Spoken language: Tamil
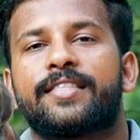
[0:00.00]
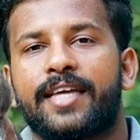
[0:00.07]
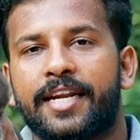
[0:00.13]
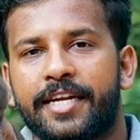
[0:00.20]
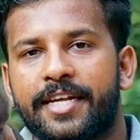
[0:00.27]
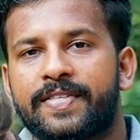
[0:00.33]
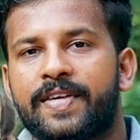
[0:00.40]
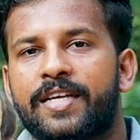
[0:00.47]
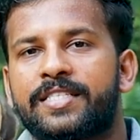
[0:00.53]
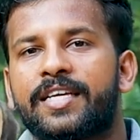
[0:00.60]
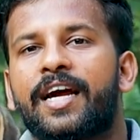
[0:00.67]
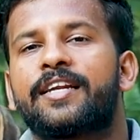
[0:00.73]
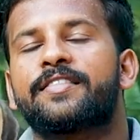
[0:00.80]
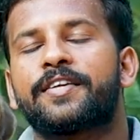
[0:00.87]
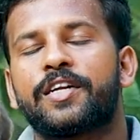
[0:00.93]
தேர்ட்டி டேஸ் ஆச்சு
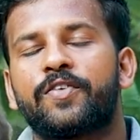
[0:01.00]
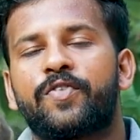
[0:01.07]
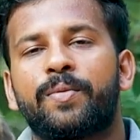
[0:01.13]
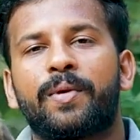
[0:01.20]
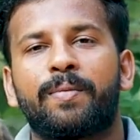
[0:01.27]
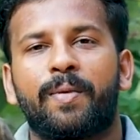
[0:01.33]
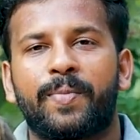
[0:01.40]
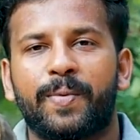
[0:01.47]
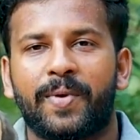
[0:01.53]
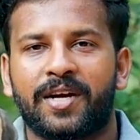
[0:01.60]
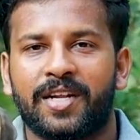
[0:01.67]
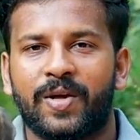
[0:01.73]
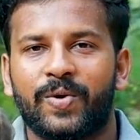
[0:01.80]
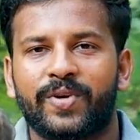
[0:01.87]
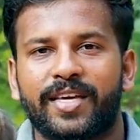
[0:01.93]
அடுத்த ரெண்டு ஃபீமேல் பப்பியை பார்க்கலாம்